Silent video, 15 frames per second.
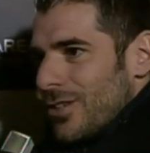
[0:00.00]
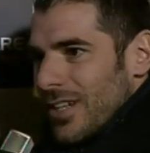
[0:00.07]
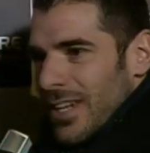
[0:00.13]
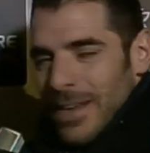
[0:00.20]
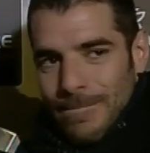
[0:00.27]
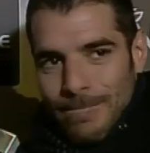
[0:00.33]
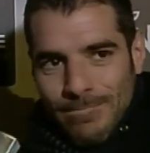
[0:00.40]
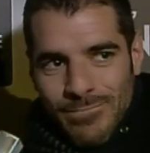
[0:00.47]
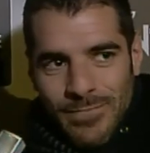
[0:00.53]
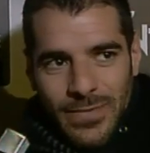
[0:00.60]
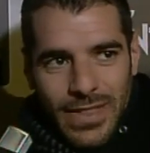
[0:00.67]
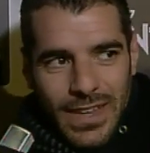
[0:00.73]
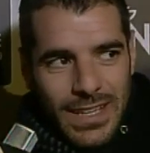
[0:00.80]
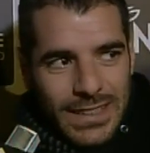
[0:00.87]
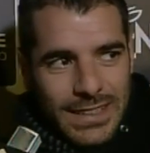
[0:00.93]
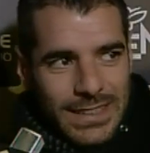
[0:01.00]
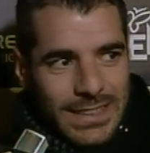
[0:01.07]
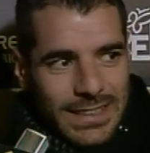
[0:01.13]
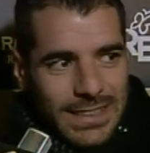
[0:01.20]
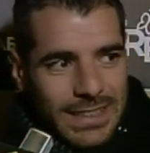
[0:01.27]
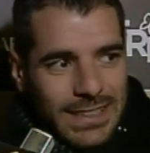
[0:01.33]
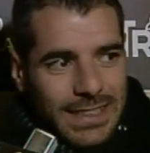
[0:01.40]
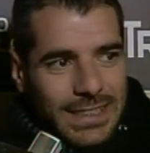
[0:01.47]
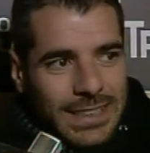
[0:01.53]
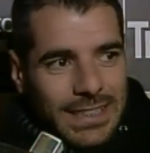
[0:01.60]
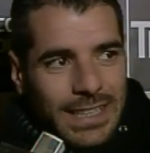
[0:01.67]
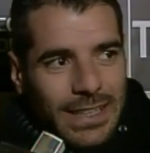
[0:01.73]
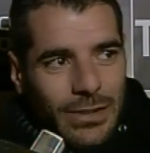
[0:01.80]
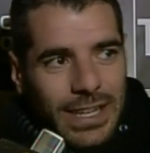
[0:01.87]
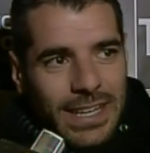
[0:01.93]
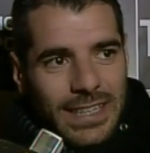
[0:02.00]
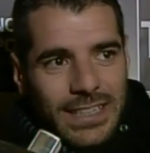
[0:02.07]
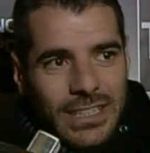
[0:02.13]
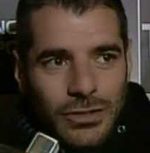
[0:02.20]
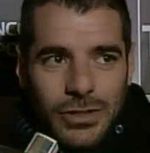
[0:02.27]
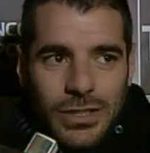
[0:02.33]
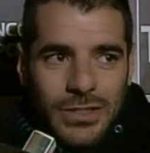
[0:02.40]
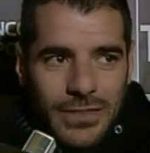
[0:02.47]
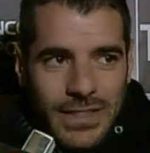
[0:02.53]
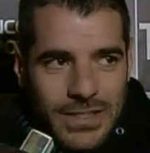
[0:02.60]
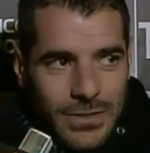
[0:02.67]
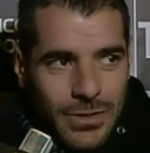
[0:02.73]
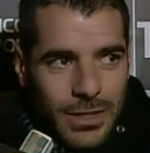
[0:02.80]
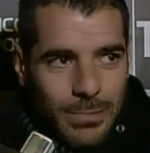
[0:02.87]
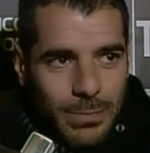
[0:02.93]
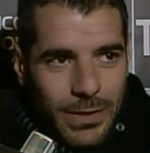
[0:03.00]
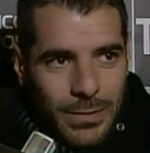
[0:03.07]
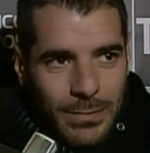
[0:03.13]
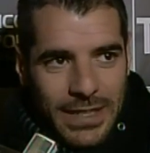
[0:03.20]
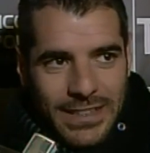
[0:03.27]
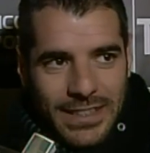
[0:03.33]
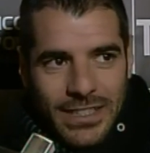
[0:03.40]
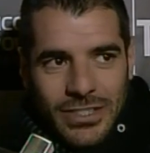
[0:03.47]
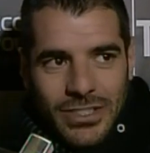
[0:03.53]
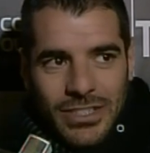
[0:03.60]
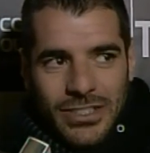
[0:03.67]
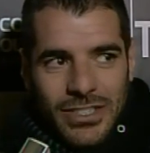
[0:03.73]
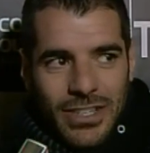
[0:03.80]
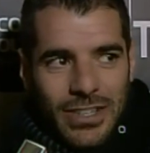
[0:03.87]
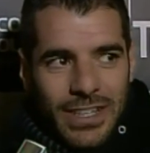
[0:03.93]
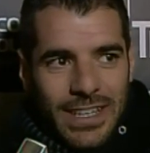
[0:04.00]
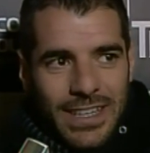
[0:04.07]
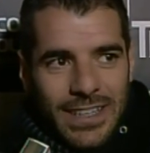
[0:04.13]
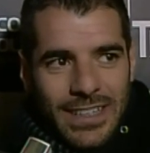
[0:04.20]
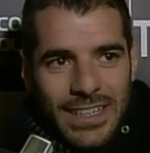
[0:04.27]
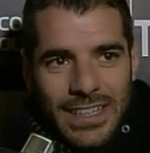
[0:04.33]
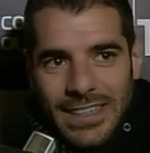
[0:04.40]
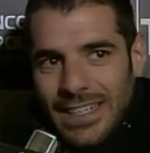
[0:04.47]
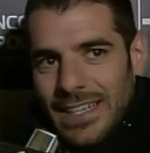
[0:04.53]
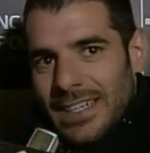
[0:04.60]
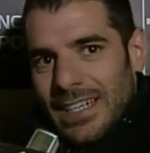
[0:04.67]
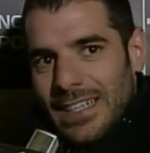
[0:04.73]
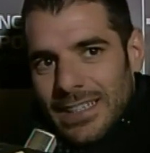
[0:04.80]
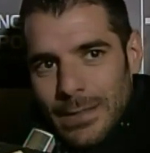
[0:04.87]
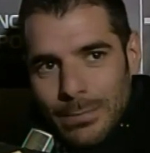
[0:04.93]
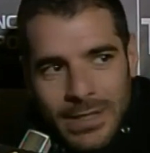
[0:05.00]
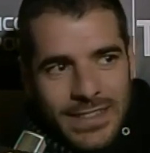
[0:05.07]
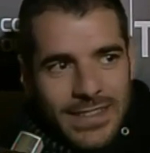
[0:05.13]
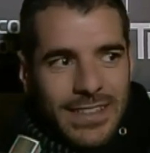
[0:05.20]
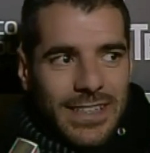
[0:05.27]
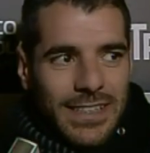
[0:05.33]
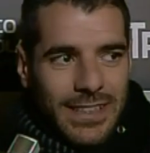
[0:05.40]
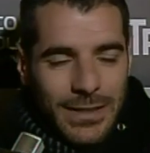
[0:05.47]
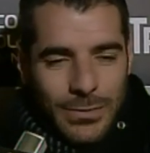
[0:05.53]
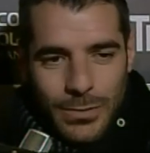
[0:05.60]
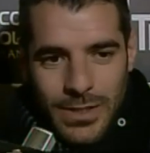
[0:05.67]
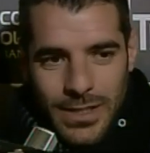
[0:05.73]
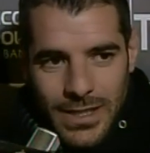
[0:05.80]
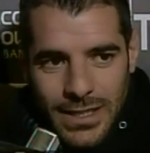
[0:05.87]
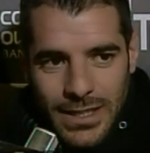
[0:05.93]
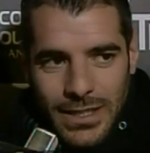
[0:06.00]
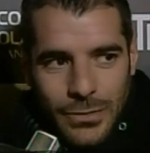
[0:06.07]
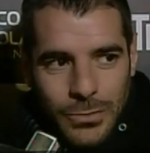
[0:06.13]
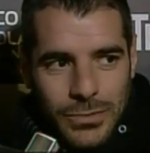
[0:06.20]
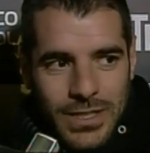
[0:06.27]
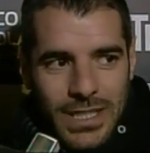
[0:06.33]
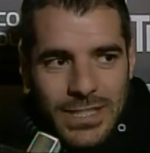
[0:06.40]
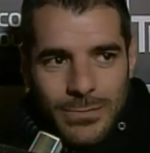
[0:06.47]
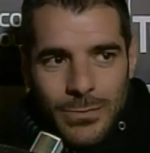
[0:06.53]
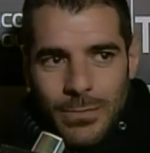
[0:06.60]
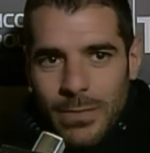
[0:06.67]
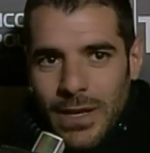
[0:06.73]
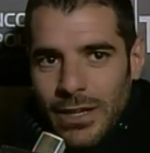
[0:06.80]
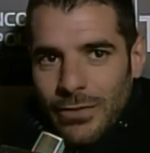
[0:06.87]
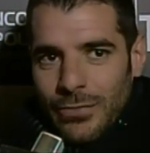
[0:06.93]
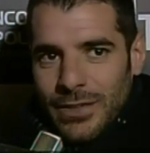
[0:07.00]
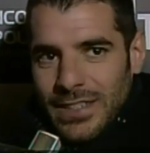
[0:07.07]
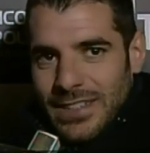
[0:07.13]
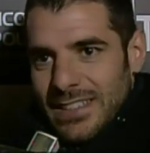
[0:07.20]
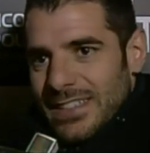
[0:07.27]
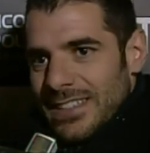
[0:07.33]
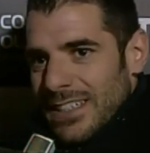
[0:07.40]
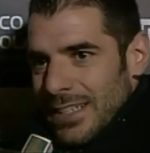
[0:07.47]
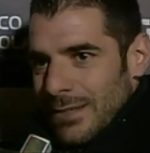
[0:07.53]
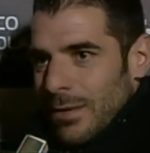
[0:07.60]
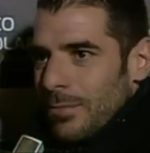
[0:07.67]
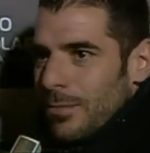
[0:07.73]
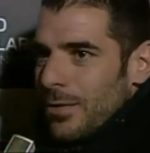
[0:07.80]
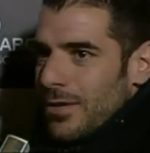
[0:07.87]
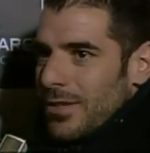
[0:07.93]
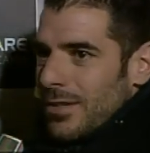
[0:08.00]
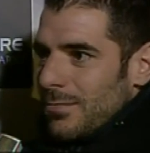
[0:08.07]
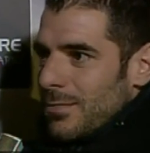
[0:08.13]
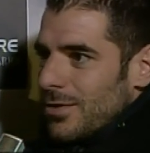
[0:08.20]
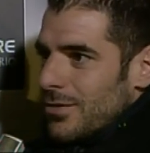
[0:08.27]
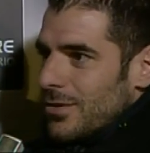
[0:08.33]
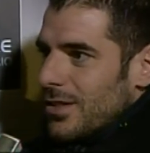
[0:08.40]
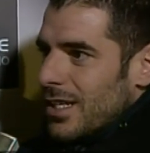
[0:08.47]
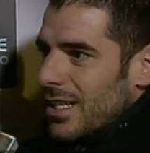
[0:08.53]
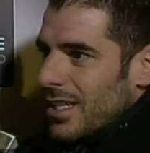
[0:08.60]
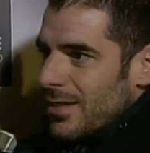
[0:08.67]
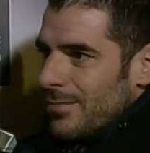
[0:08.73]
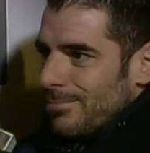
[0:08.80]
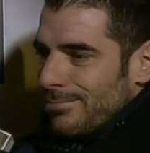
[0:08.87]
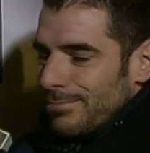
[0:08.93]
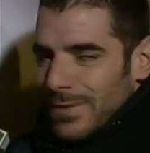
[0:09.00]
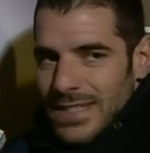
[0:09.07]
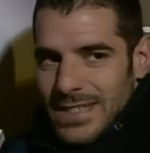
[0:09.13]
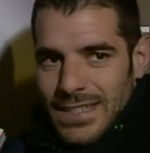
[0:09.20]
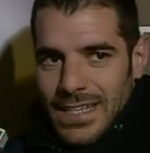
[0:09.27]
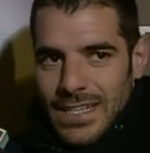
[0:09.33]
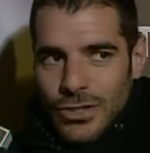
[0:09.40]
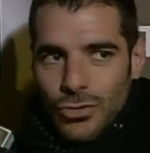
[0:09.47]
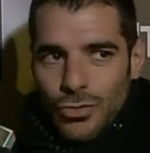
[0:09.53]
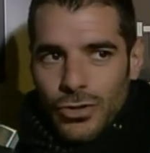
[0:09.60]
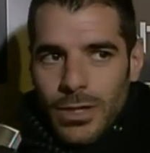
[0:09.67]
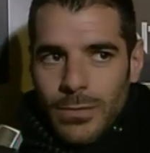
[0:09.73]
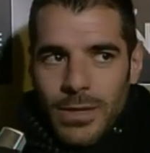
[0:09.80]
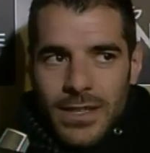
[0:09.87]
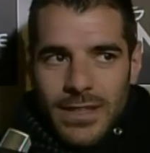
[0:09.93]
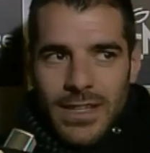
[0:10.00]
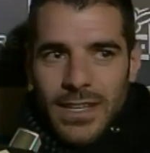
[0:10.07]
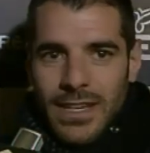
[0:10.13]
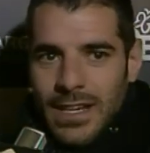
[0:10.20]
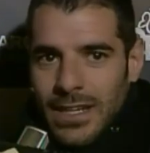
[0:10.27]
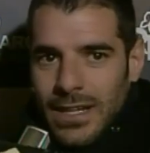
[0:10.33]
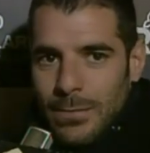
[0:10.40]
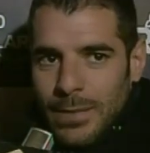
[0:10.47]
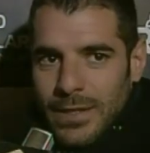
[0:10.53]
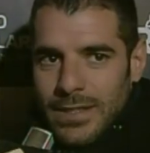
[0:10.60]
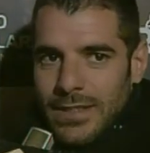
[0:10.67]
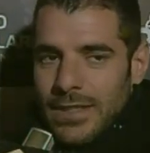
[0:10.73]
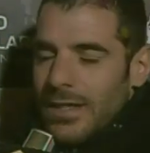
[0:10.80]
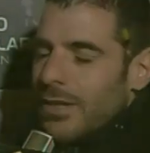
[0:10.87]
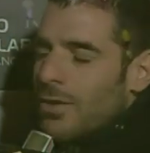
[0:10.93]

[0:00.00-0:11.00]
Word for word: È, è una grande soddisfazione, però martedì c'è già un'altra un partita, quindi l'entusiasmo è bello fino a stasera, ma poi bisogna pensare giustamente alla partita di